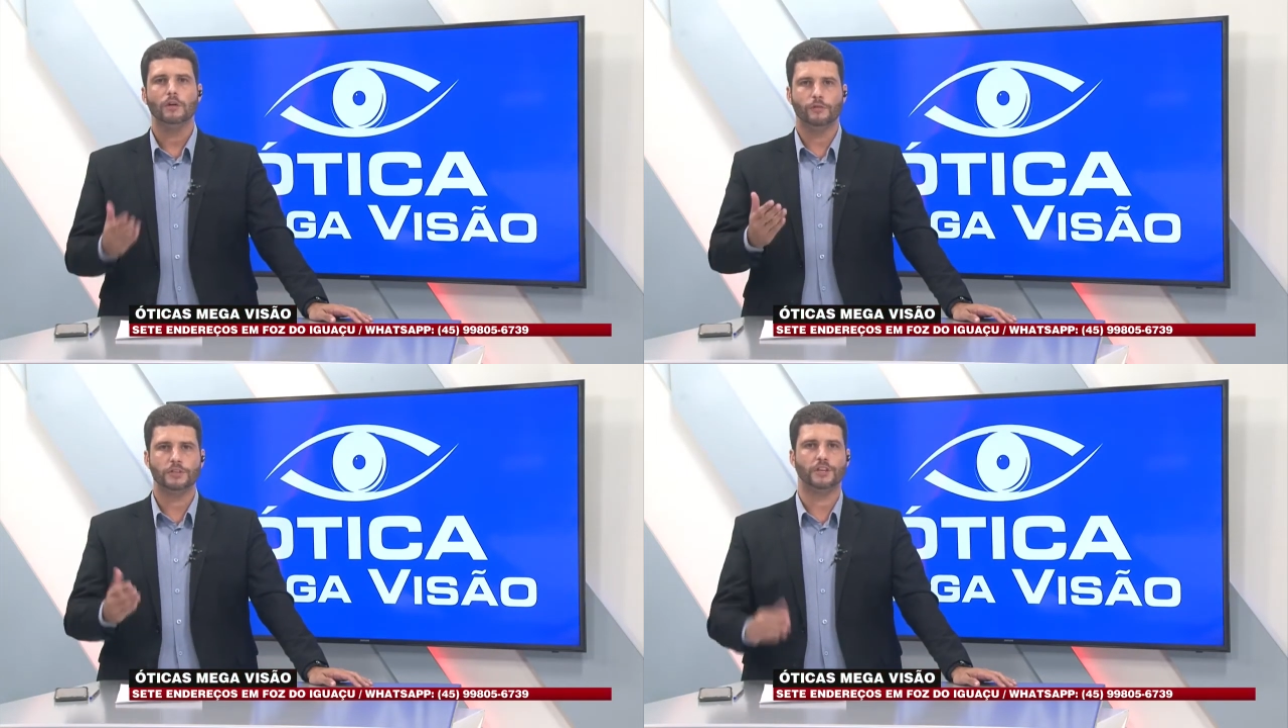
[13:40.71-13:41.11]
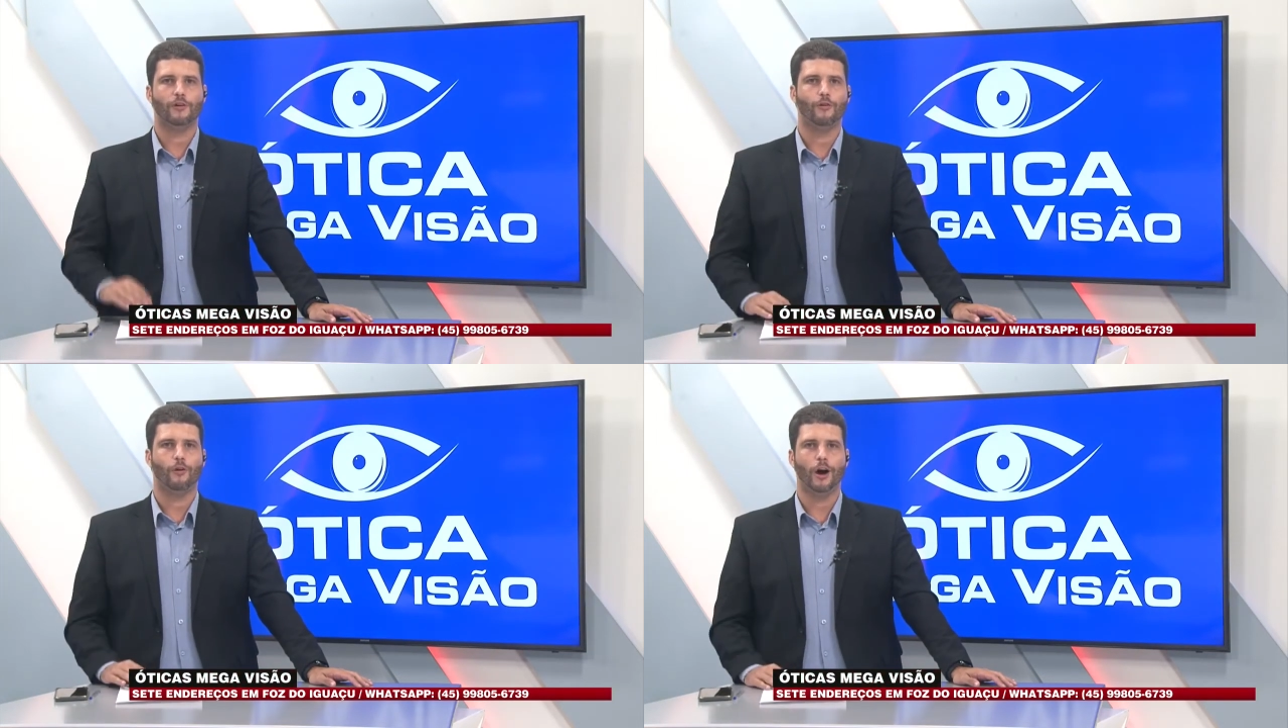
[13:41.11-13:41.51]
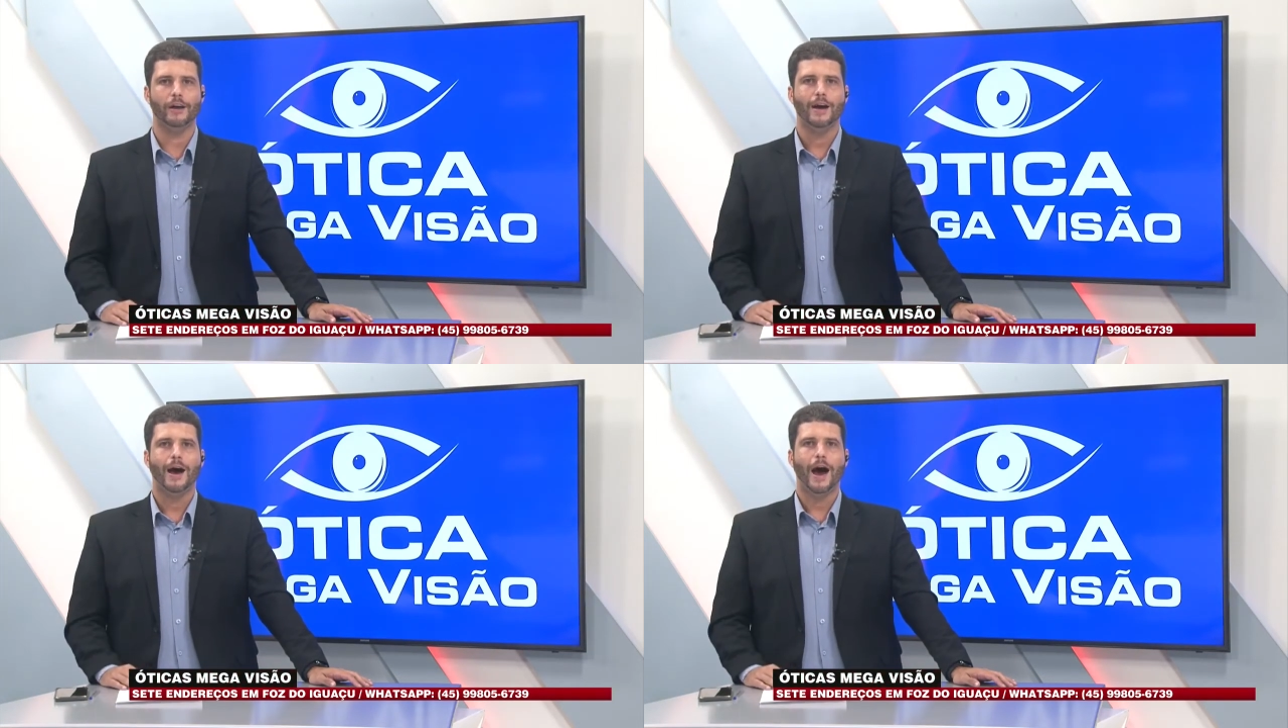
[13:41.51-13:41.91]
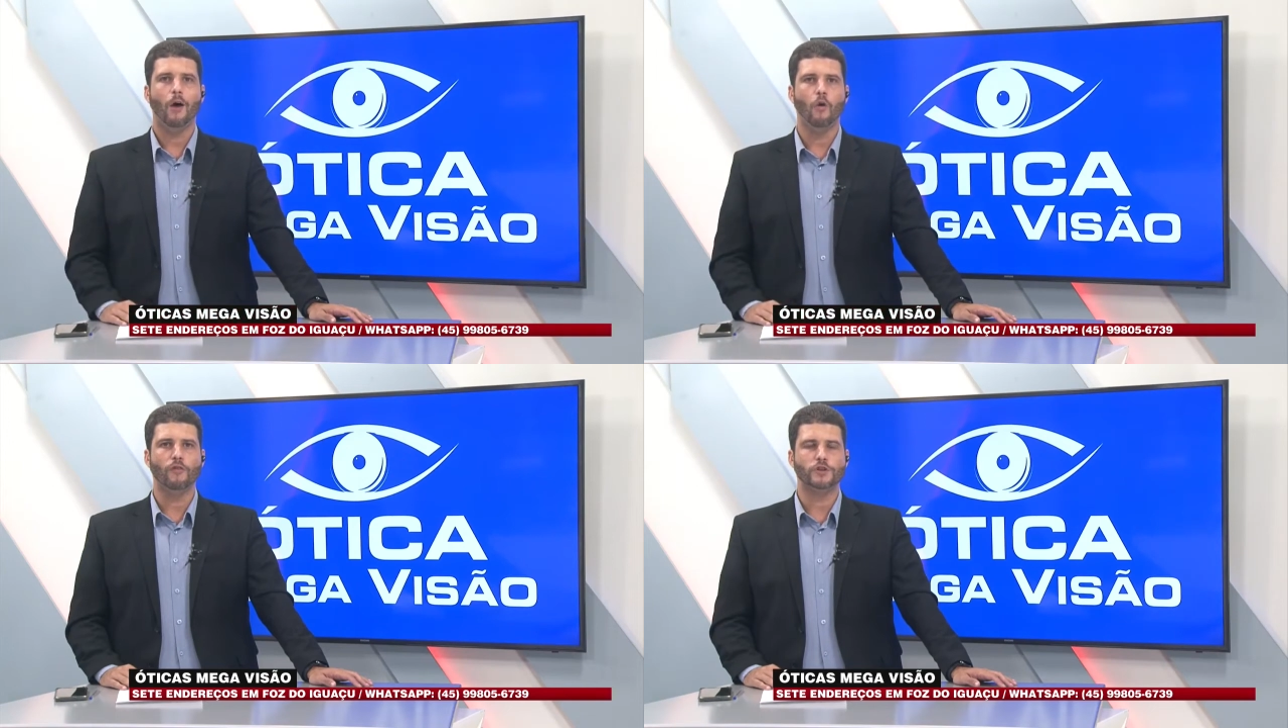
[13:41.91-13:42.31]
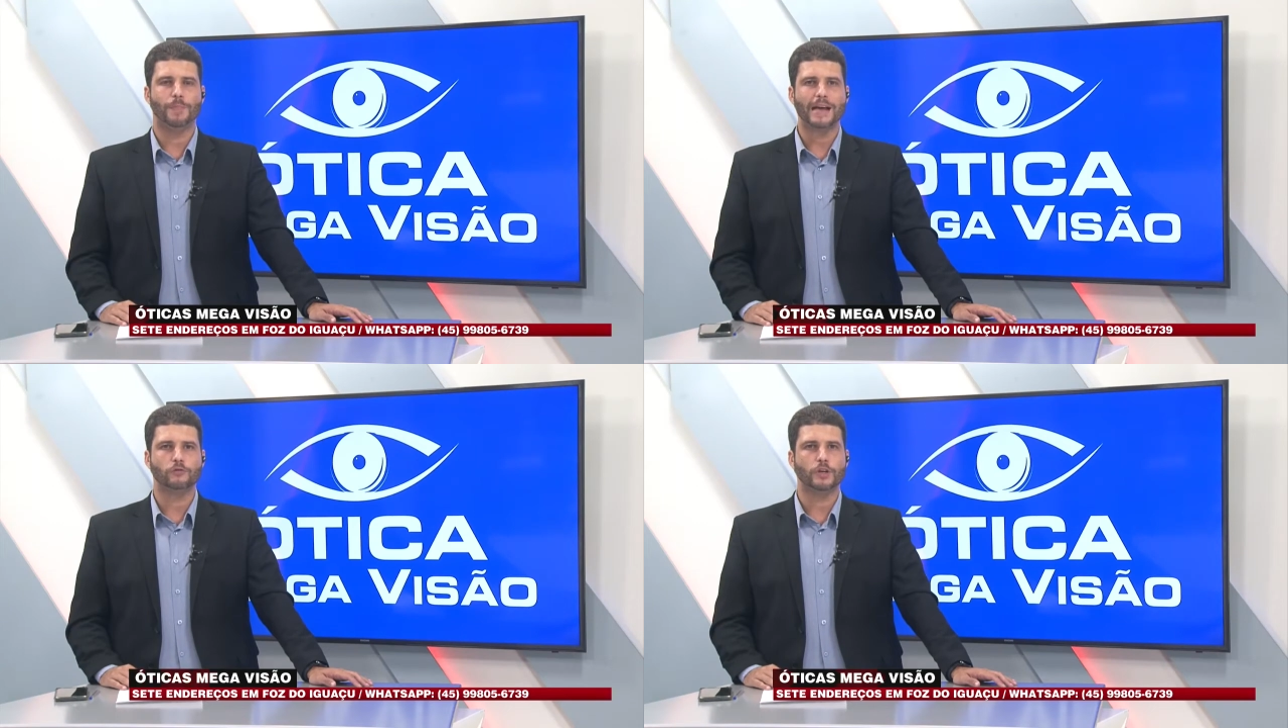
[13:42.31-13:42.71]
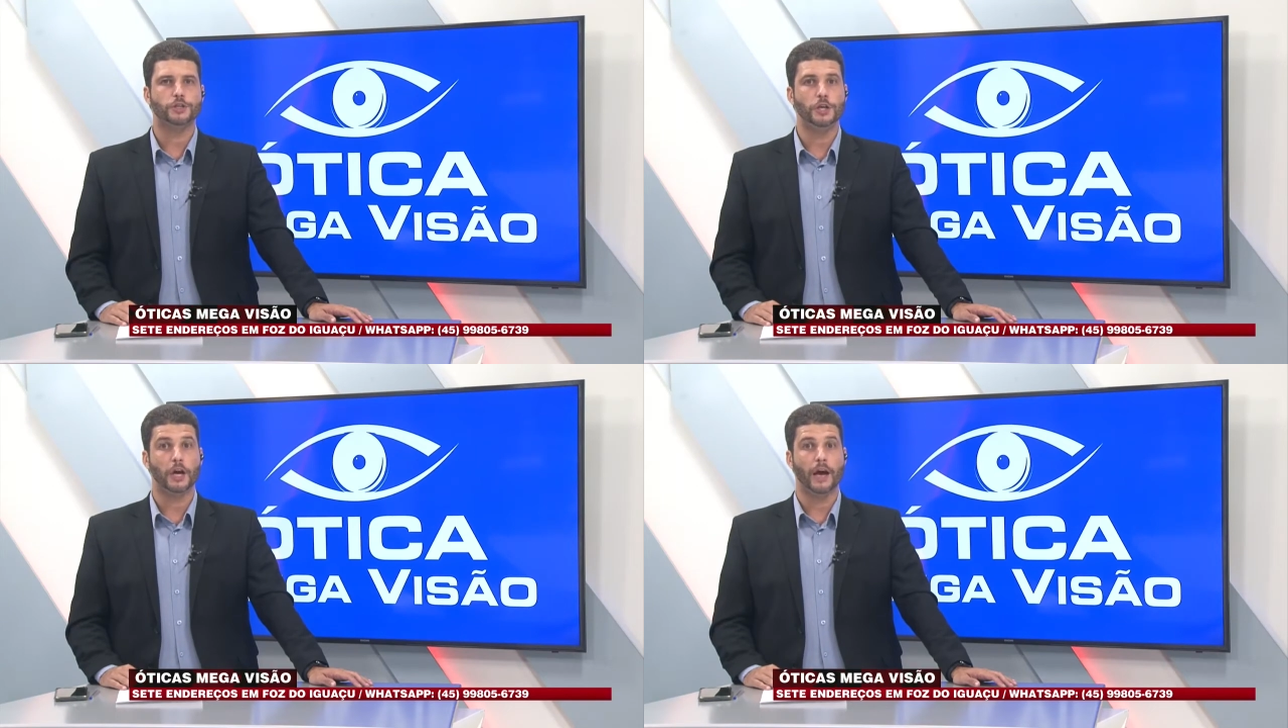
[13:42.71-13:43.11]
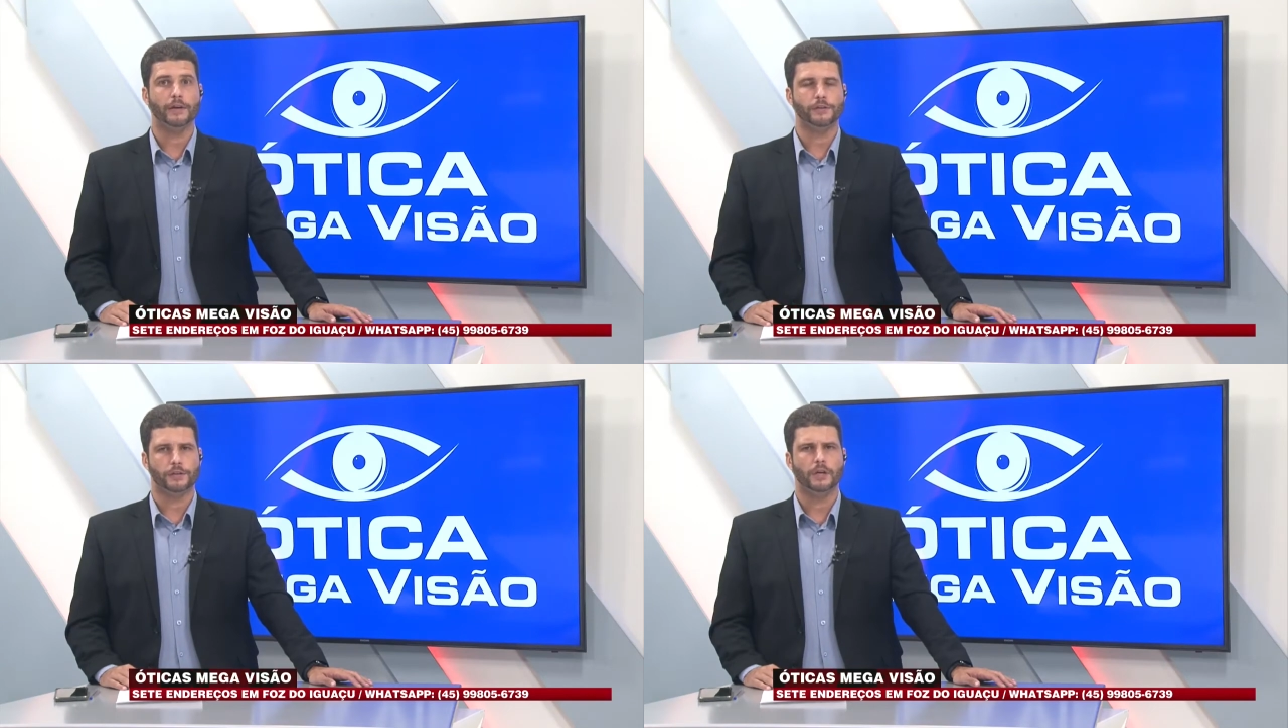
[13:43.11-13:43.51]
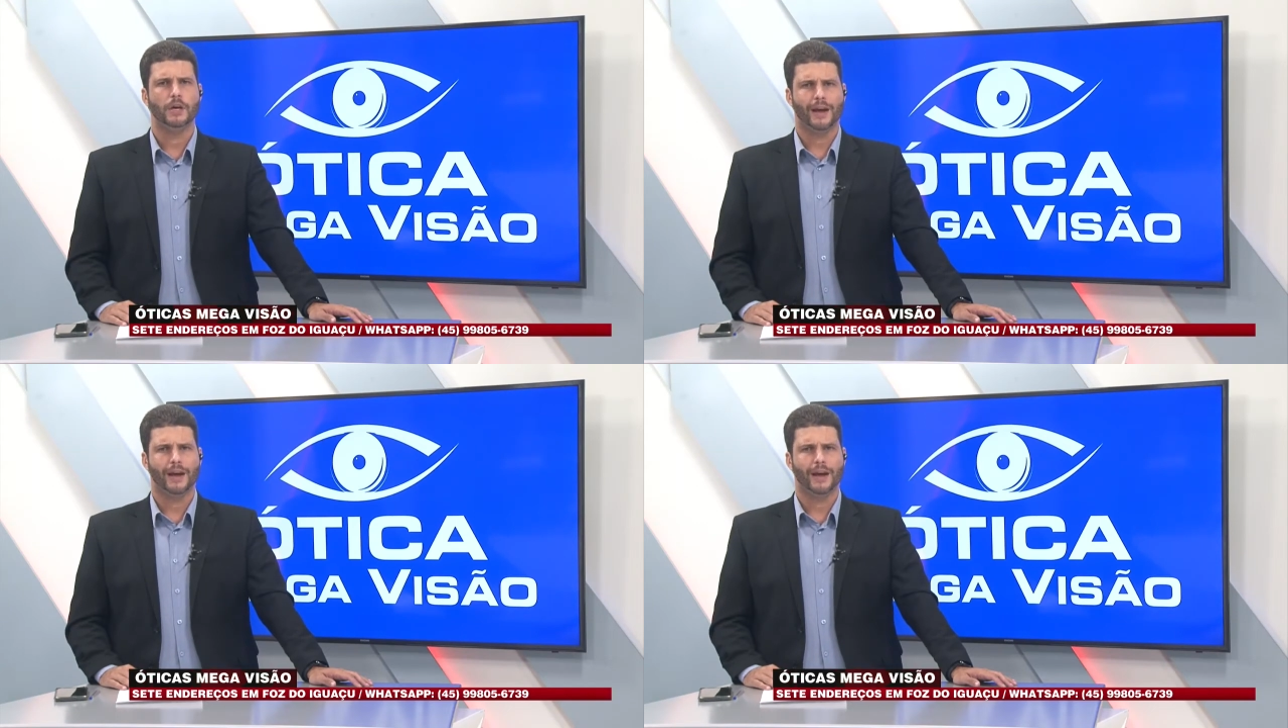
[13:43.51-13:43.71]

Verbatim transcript: você concorre a um ovo de Páscoa gigante.